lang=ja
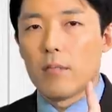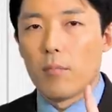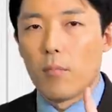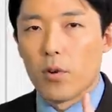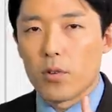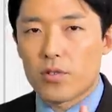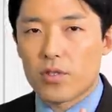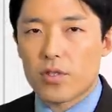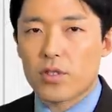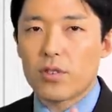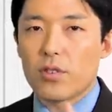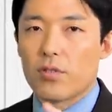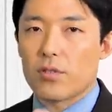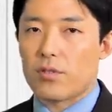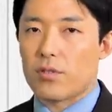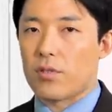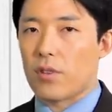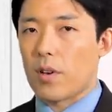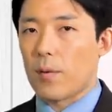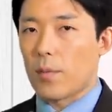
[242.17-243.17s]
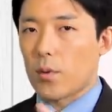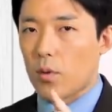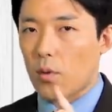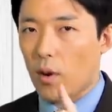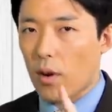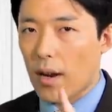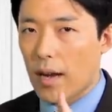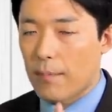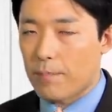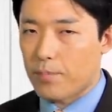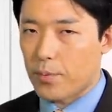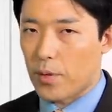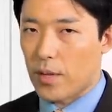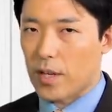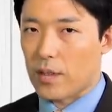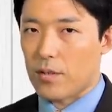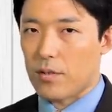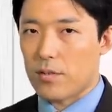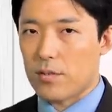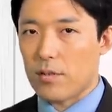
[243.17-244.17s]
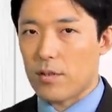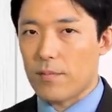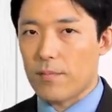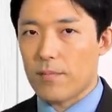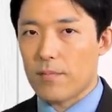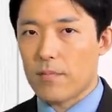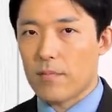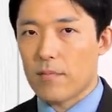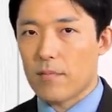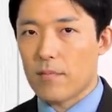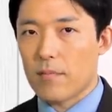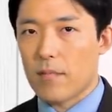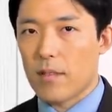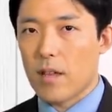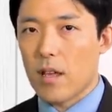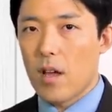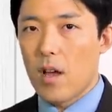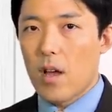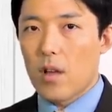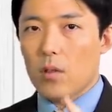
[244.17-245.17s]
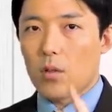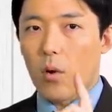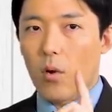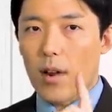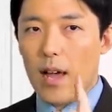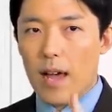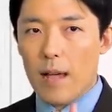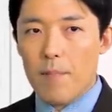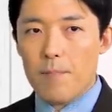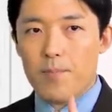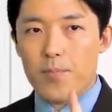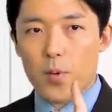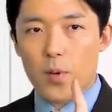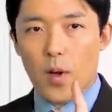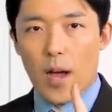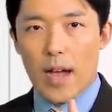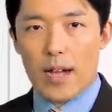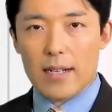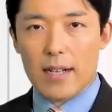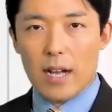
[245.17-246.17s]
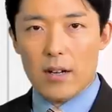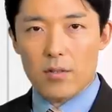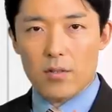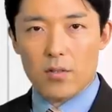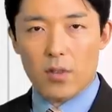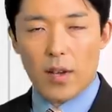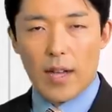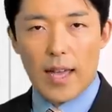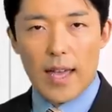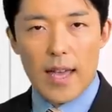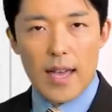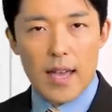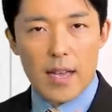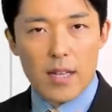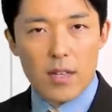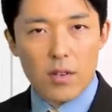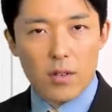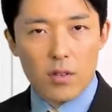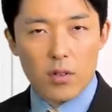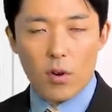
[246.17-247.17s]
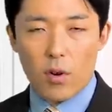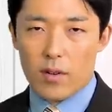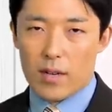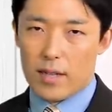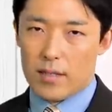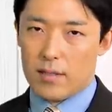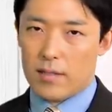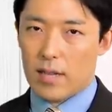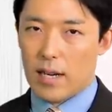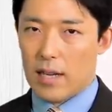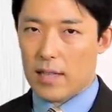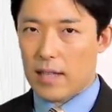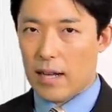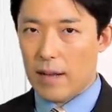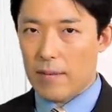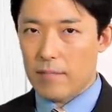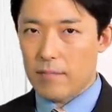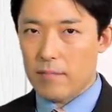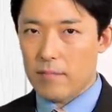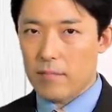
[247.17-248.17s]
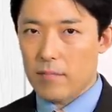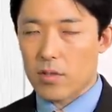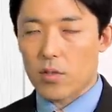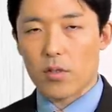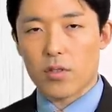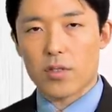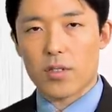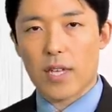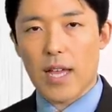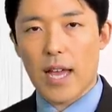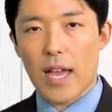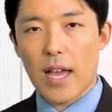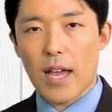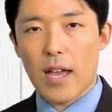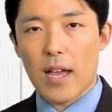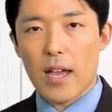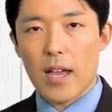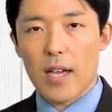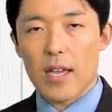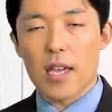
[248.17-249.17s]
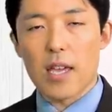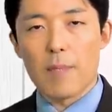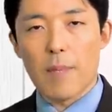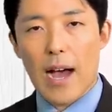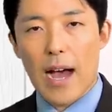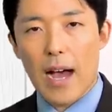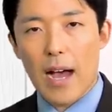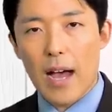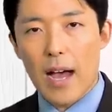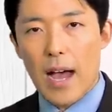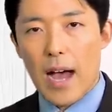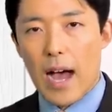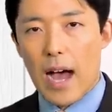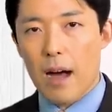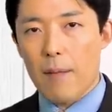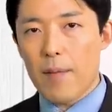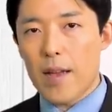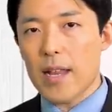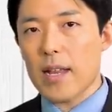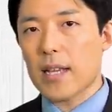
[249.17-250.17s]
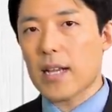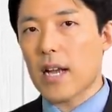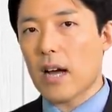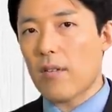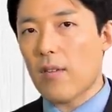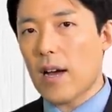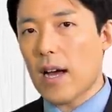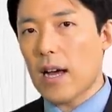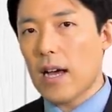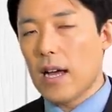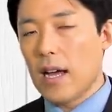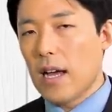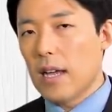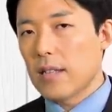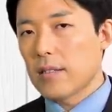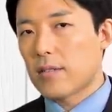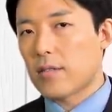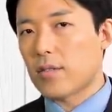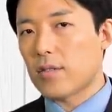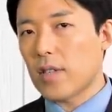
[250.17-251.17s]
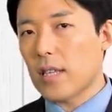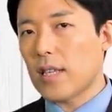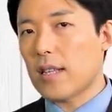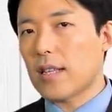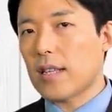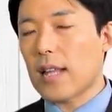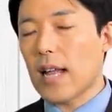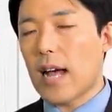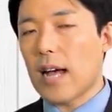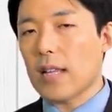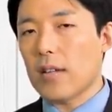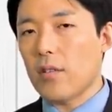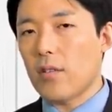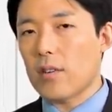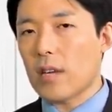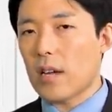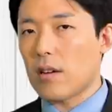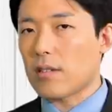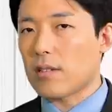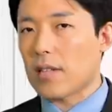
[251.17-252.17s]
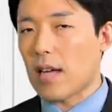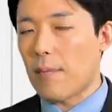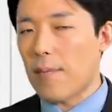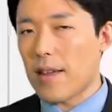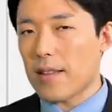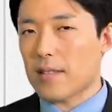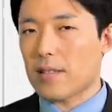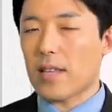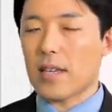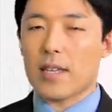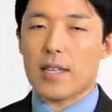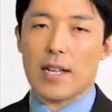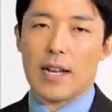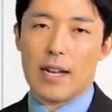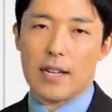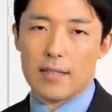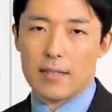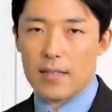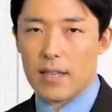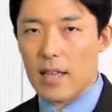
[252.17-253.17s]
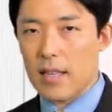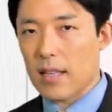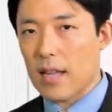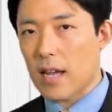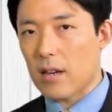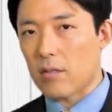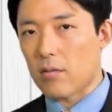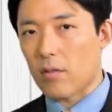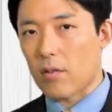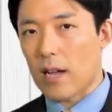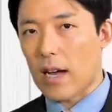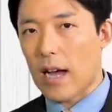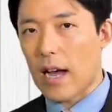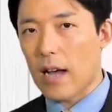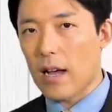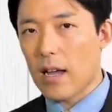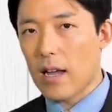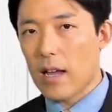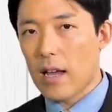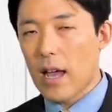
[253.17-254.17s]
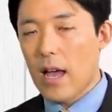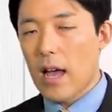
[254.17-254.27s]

もちろんそれもトランプの影響ですよ。トランプのアカウントが永久凍結された。そして今、アメリカはツイッターにおける差別的な発言であるとか、